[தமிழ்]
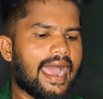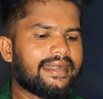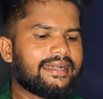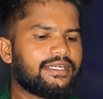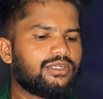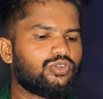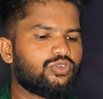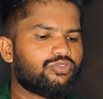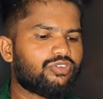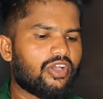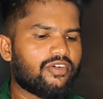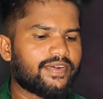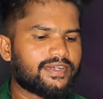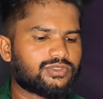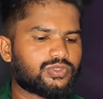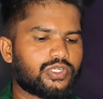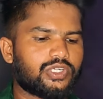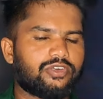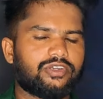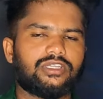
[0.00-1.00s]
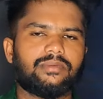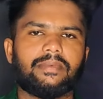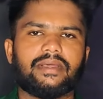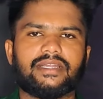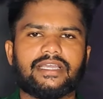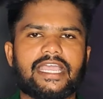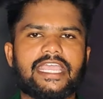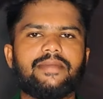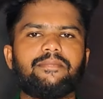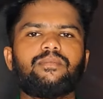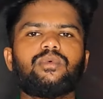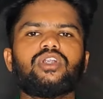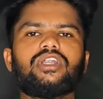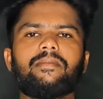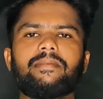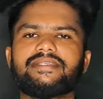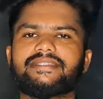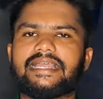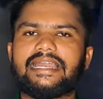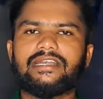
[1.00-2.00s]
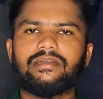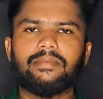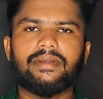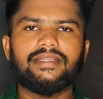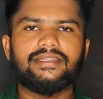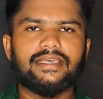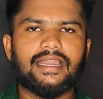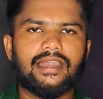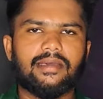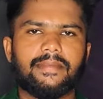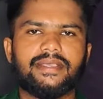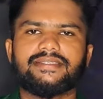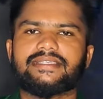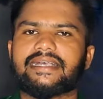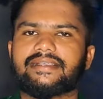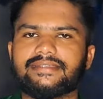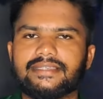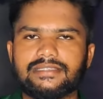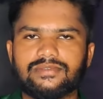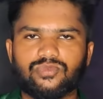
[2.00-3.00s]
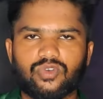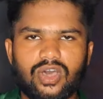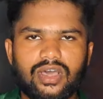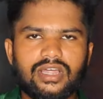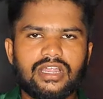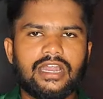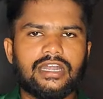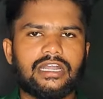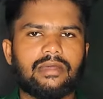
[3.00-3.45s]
ஆட் டூ ஃபேவரட் சொல்லிட்டு வந்து பாருங்க இப்போ நம்ம செலக்ட் பண்ணது எல்லாமே சக்ஸஸ்ஃபுல்லாக